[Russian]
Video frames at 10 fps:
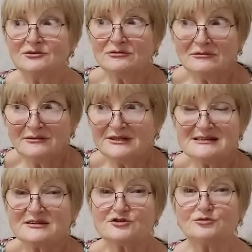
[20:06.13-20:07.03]
ну,
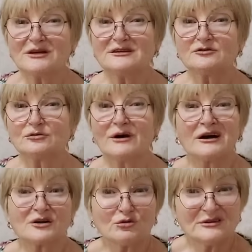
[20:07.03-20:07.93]
единственное, что у меня нету
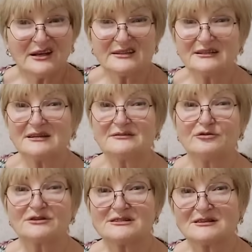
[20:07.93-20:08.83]
макарон каких-то
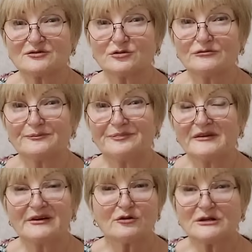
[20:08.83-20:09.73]
твердых сортов,
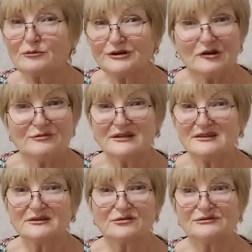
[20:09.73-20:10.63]
вареной муки у меня
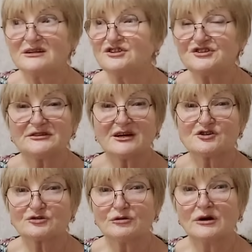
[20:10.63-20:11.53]
нету. Я не считаю,
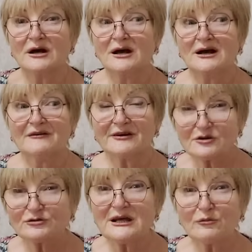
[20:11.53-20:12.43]
что
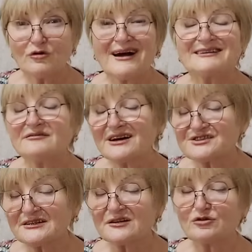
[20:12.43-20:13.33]
вареная мука,
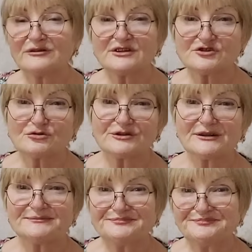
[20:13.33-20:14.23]
неважно какого она
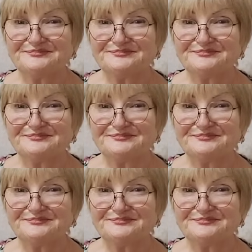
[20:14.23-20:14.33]
сорта.